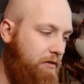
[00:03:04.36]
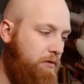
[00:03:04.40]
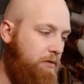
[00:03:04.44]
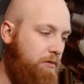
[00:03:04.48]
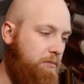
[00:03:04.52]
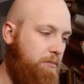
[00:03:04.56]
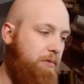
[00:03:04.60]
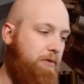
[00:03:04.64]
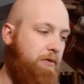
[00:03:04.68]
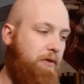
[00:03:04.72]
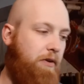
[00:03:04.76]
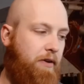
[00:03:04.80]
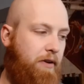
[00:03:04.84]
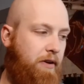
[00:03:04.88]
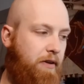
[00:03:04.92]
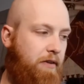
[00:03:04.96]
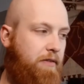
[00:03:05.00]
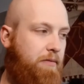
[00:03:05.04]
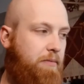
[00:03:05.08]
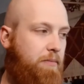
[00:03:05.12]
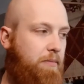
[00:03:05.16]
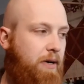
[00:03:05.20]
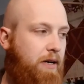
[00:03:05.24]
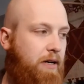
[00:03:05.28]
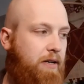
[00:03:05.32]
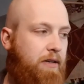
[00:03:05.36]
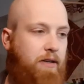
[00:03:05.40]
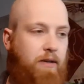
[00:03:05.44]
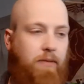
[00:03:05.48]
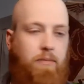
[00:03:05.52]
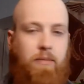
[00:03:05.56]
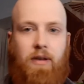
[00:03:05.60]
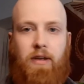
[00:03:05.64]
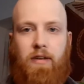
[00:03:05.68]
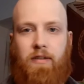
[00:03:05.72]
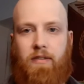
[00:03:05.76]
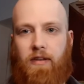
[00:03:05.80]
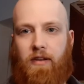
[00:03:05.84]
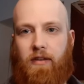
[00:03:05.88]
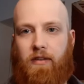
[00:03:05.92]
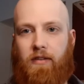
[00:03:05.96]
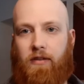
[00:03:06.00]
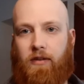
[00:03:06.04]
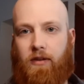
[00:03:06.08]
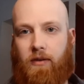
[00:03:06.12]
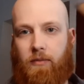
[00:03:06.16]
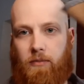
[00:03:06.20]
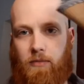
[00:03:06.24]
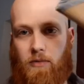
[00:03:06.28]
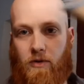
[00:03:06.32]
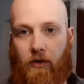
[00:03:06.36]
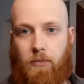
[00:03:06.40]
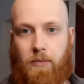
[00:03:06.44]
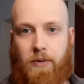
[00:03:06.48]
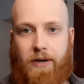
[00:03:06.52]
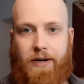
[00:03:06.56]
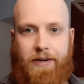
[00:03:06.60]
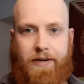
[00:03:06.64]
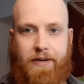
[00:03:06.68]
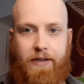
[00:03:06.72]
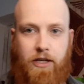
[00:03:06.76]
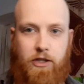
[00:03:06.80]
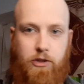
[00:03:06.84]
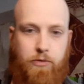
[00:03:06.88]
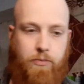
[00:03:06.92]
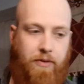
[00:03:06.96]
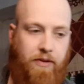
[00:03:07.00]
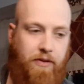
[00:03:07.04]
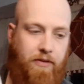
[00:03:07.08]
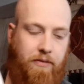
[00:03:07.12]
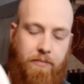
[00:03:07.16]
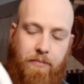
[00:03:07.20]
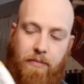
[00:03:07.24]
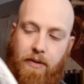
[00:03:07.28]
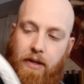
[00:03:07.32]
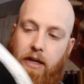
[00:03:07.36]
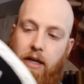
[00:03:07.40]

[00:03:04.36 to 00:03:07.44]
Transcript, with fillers: besonders macht im Gegensatz zu dem normalen Dreispitz?